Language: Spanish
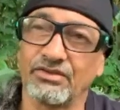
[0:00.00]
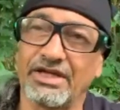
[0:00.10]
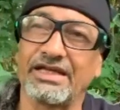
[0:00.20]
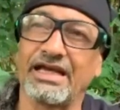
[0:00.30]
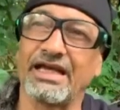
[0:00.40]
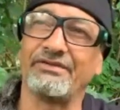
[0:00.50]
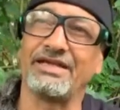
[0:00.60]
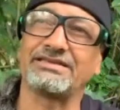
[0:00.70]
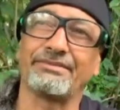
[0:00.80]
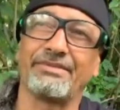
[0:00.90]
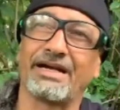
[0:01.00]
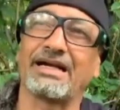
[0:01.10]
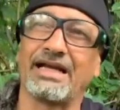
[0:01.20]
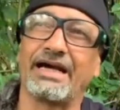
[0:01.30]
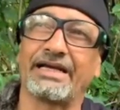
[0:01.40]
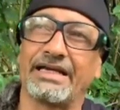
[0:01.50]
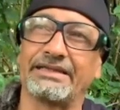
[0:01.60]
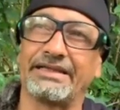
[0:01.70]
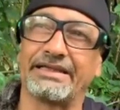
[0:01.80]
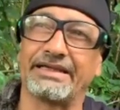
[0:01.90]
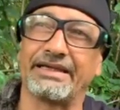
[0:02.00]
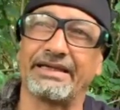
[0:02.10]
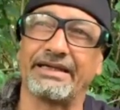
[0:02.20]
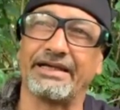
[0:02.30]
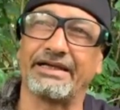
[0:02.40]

una de las evidencias más claras de que